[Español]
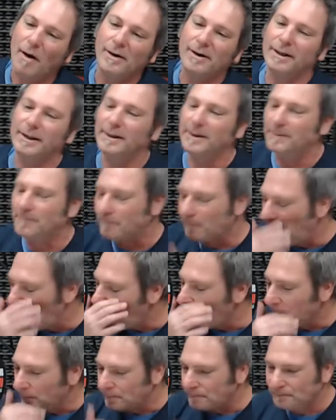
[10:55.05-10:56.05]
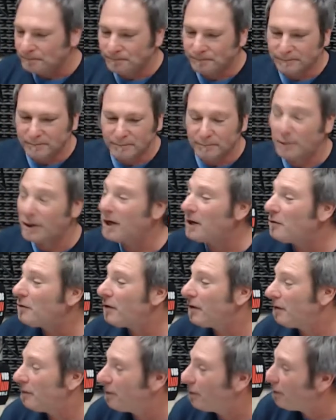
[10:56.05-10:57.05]
Eh, por ahí no,
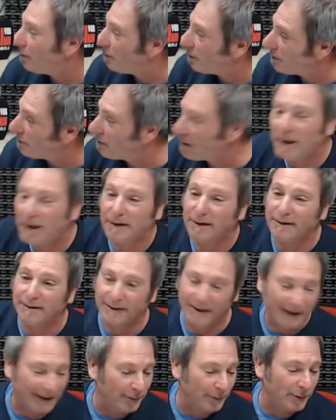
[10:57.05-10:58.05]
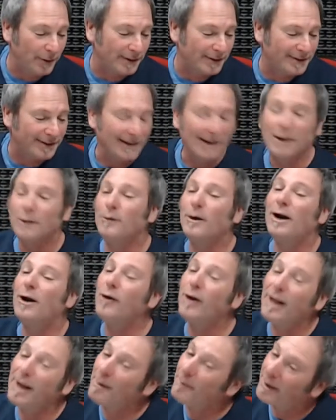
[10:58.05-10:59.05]
es, eh, no, es, no es la
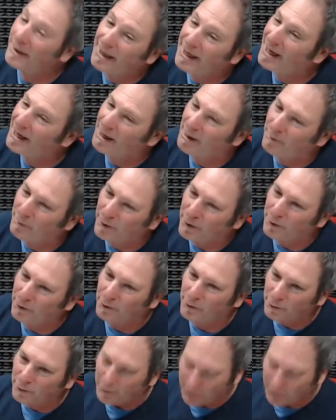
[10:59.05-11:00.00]
hora de la mañana, pero.